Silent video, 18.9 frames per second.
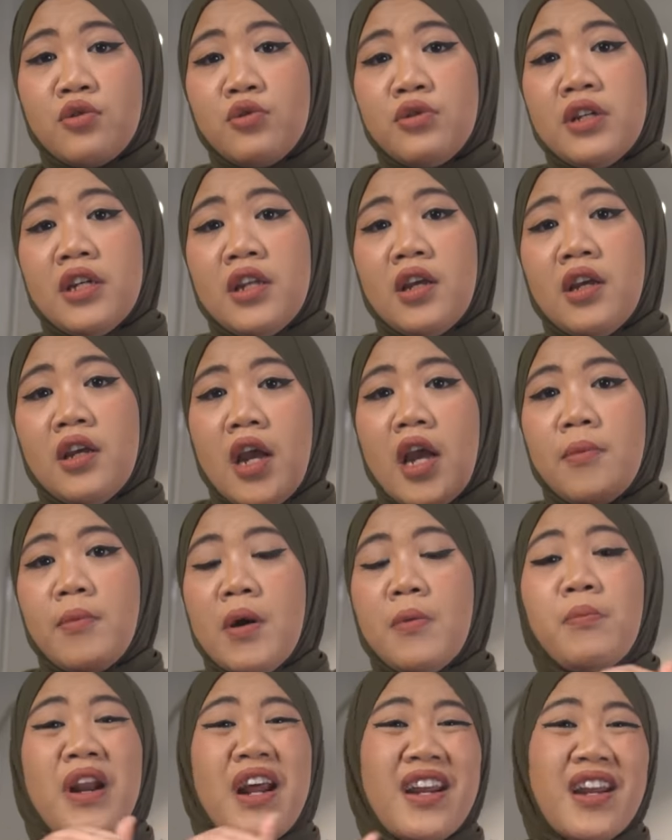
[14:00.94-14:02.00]
Suci ini
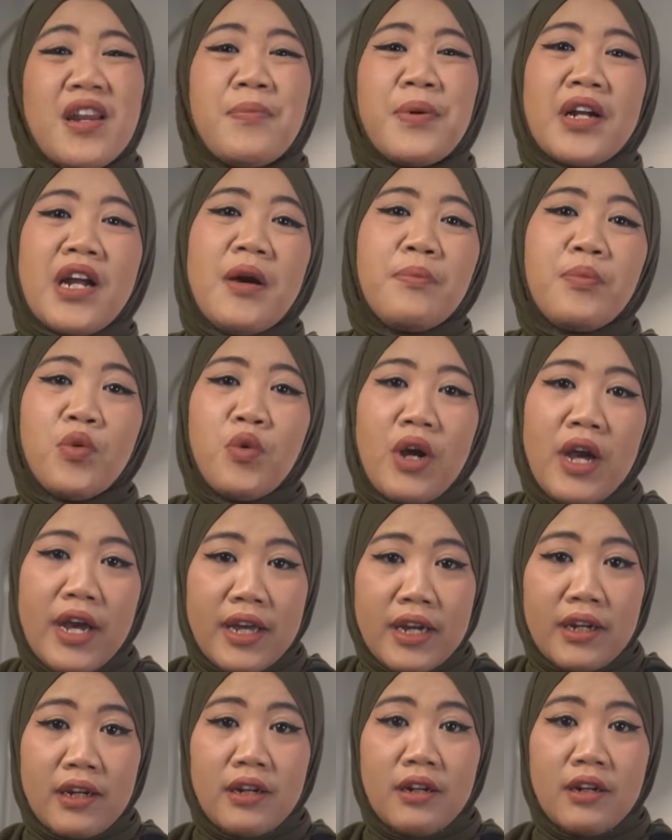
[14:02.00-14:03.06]
emang berada di
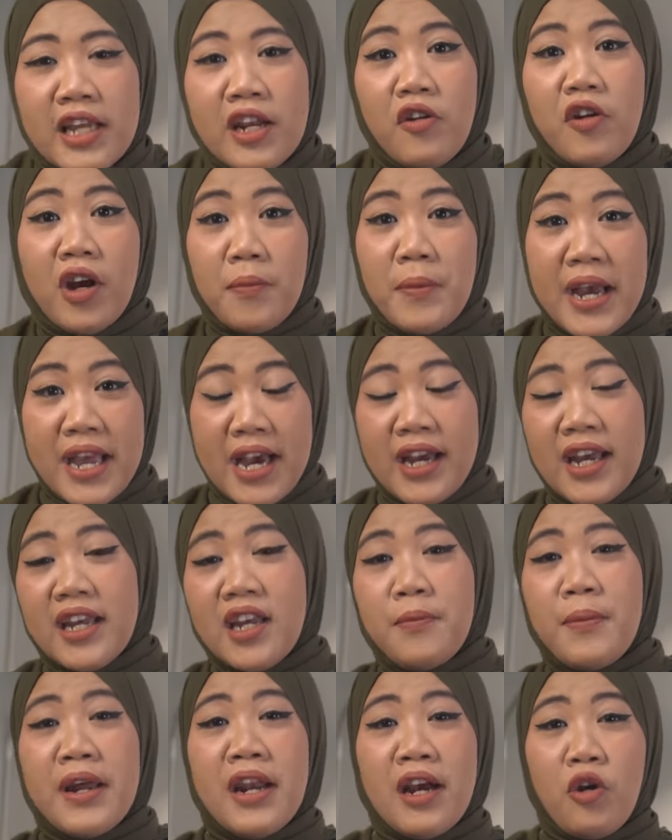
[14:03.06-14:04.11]
perkampungan. Jadi udah kebayang ya
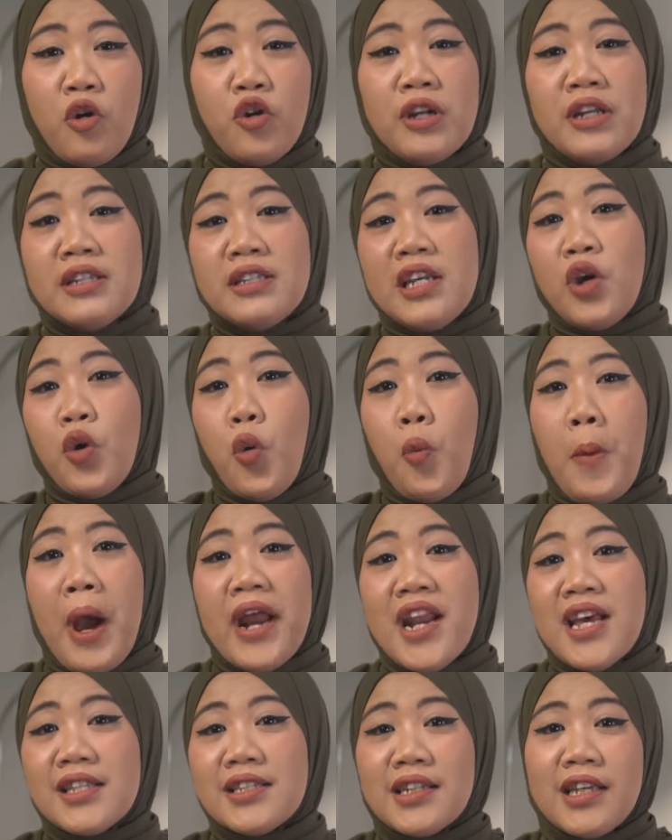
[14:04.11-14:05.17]
gimana kondisi rumah
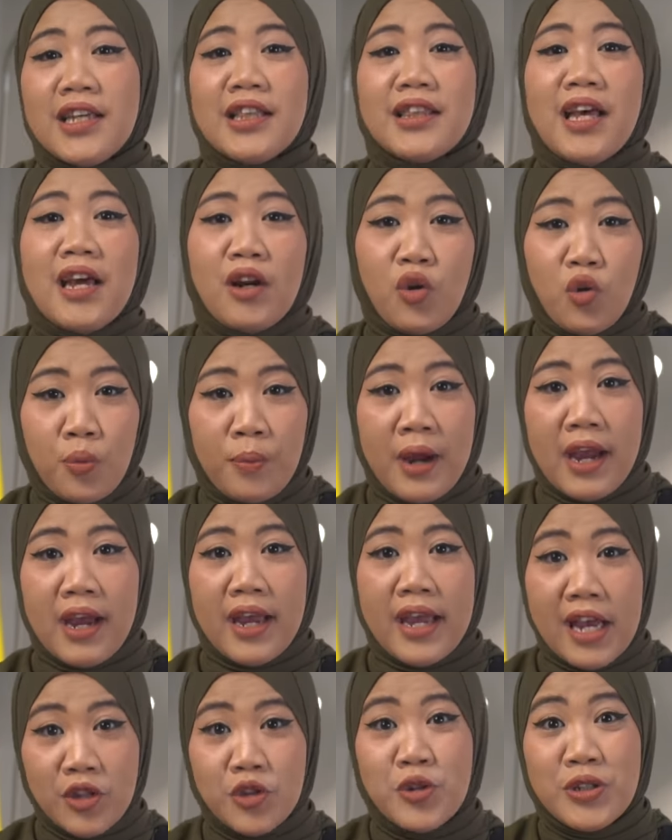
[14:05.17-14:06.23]
dan sekitar rumah
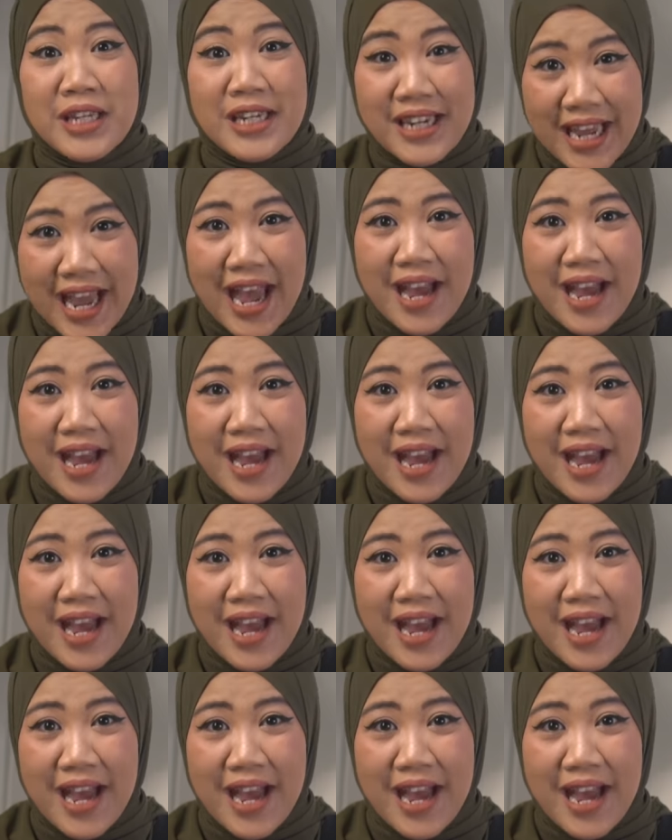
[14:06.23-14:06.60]
Eyang Suci ini